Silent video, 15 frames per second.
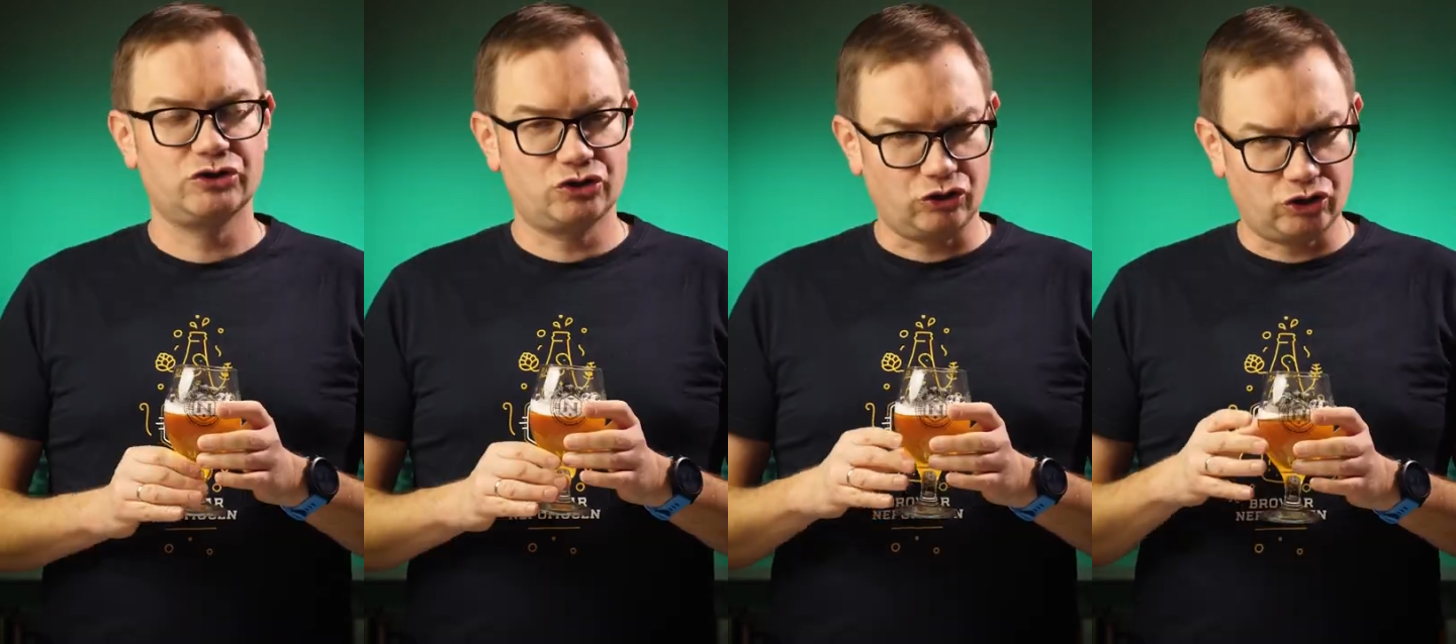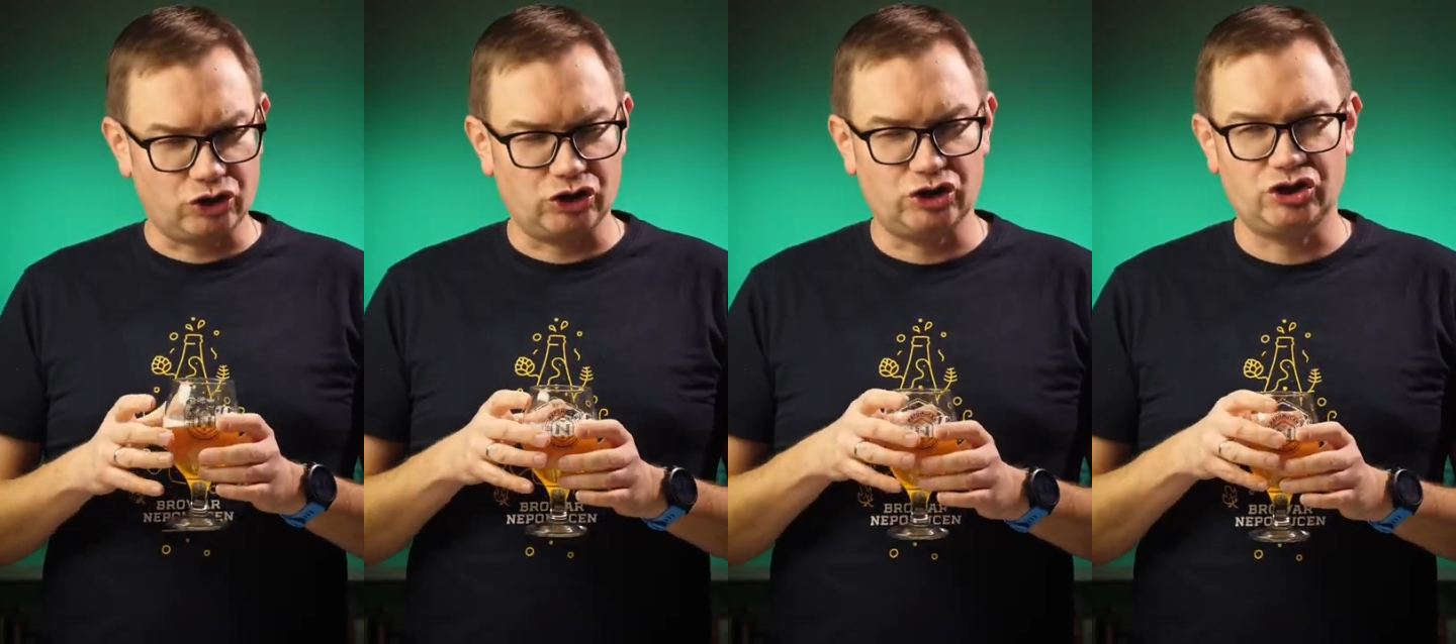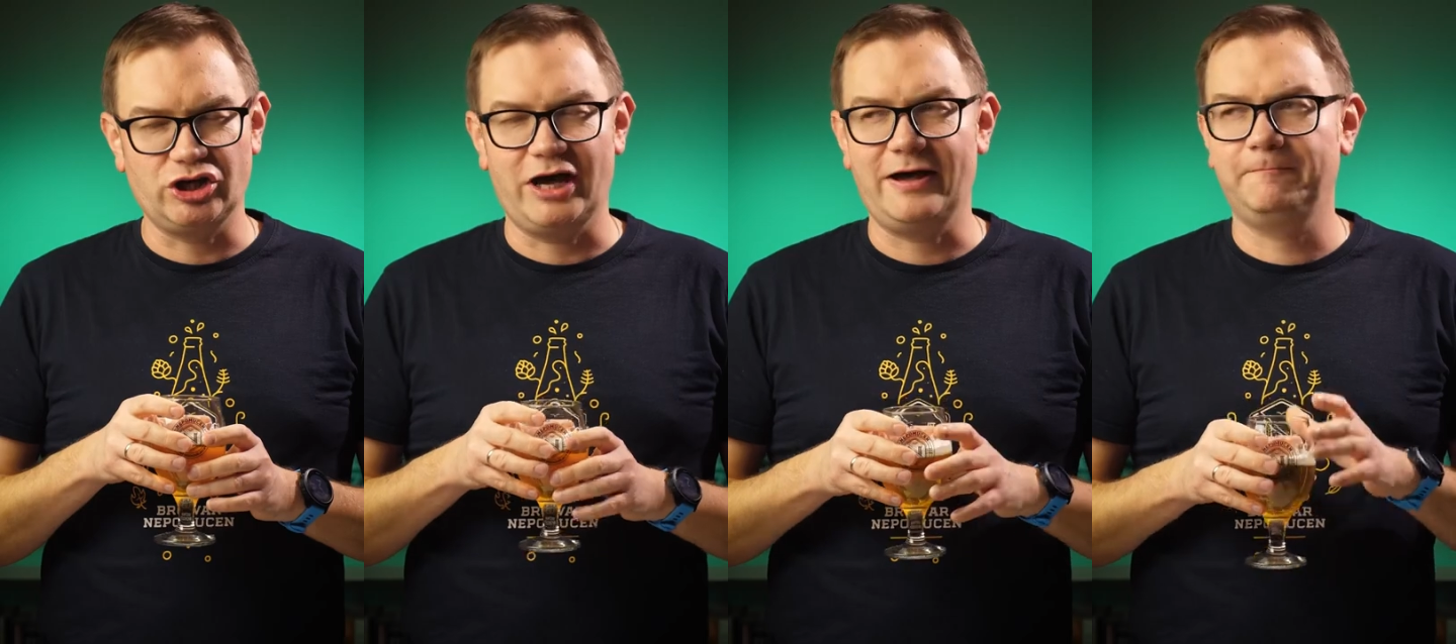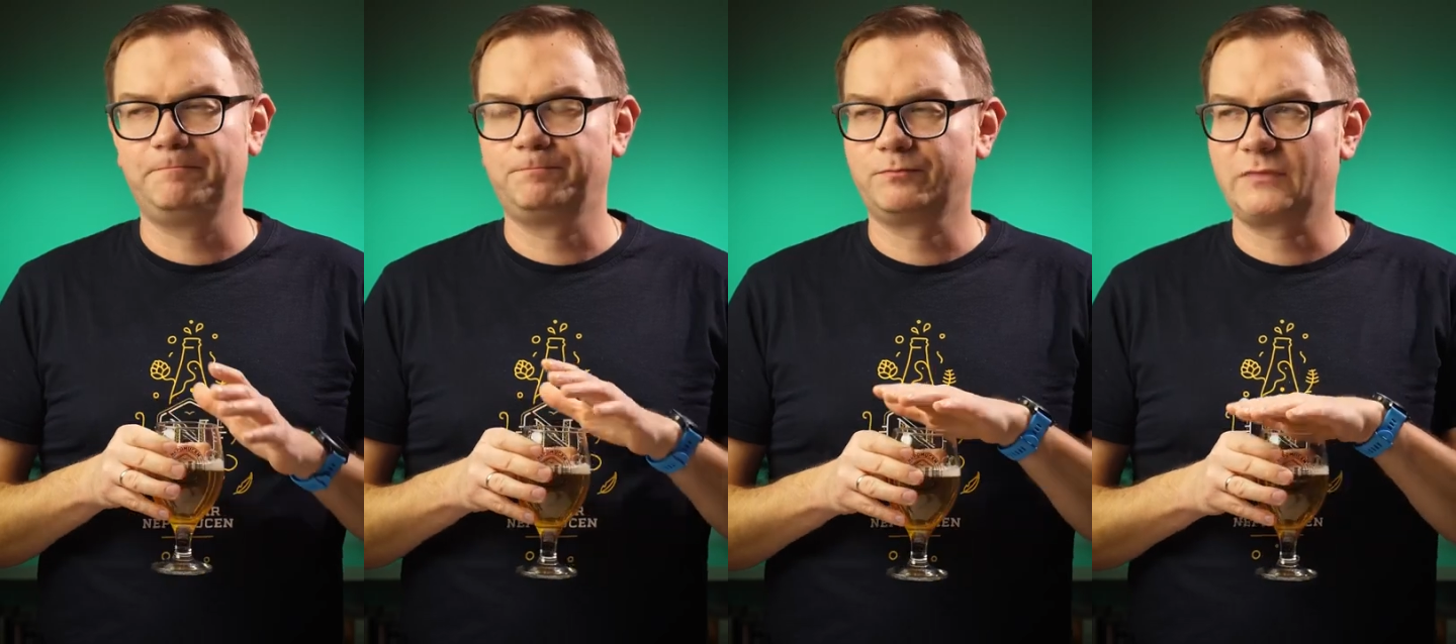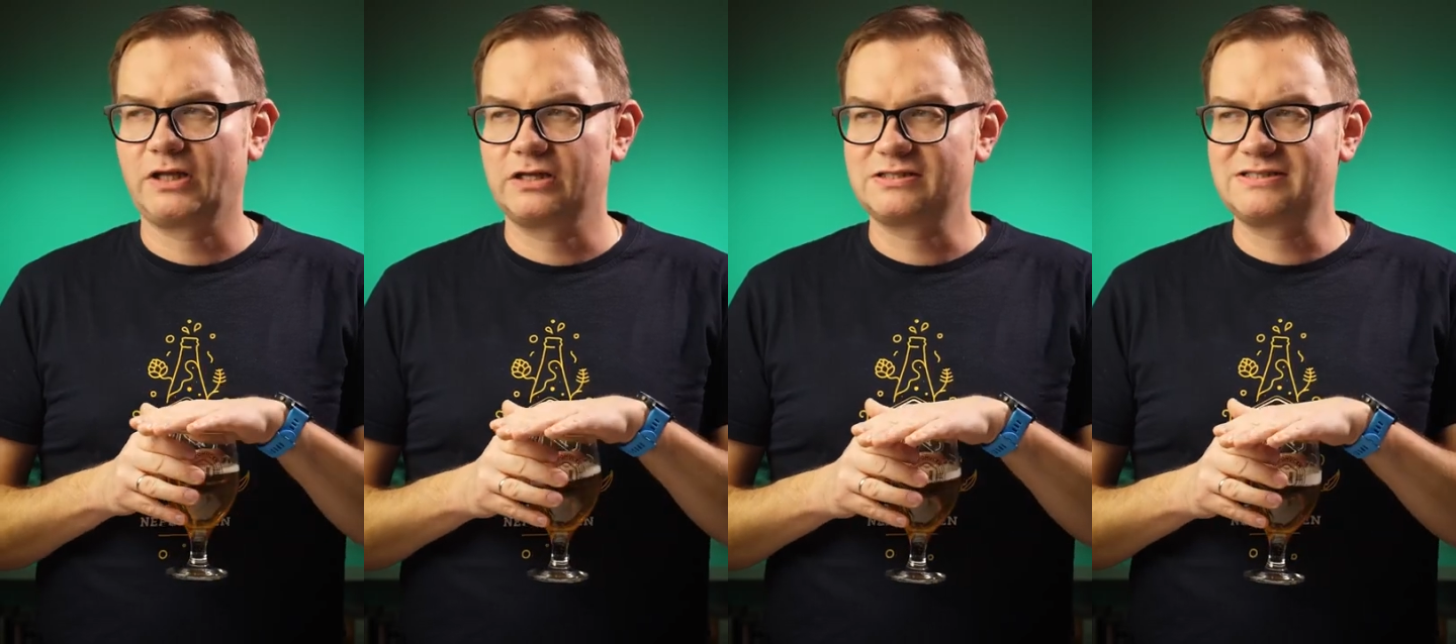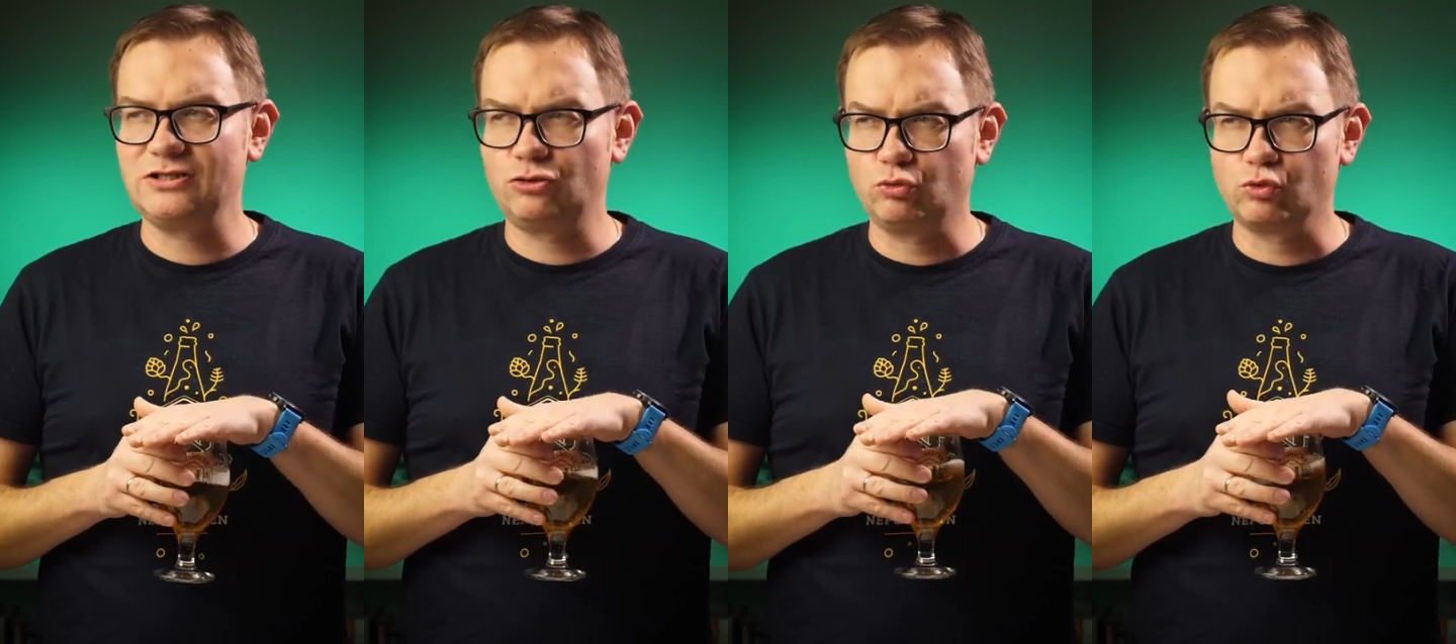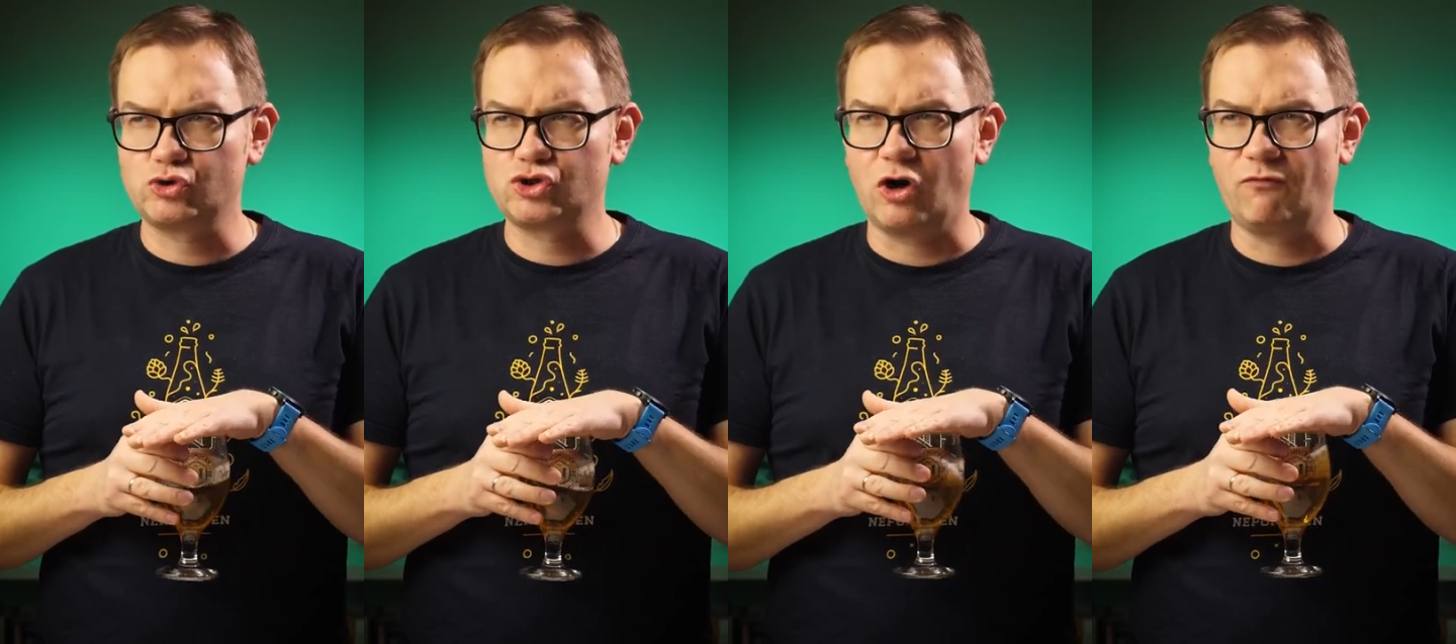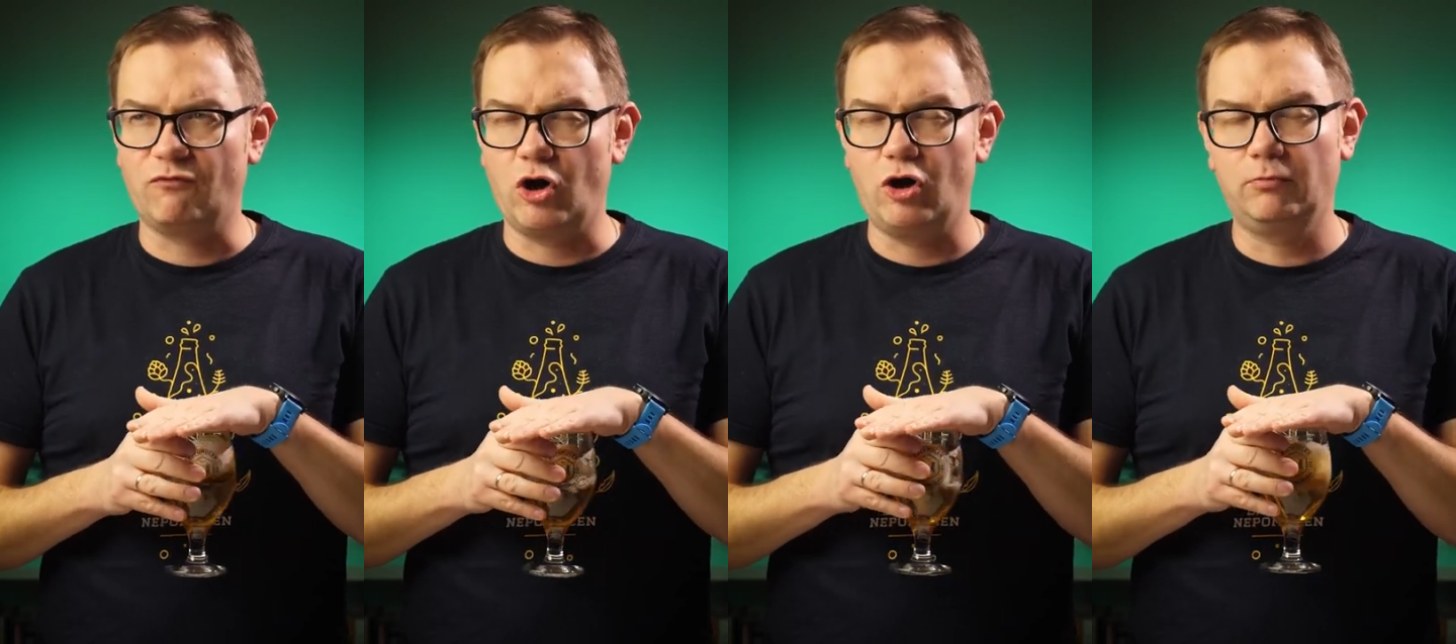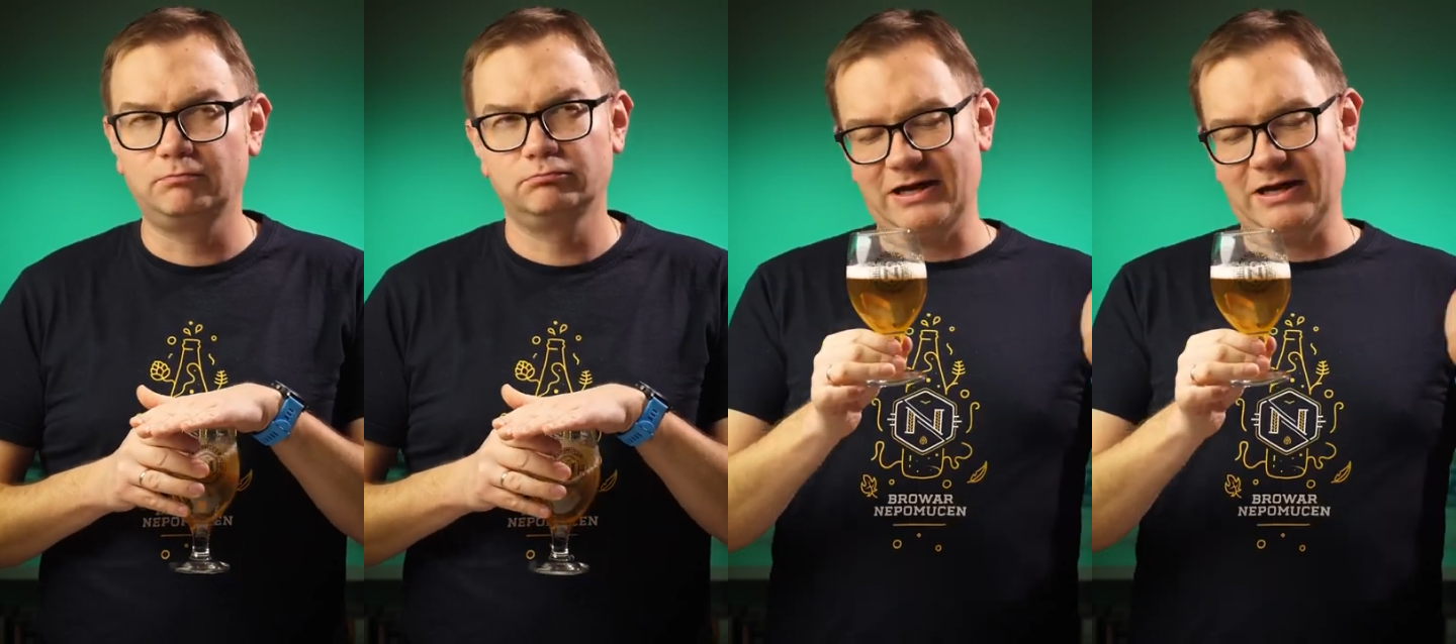Soczyście, cytrusowo,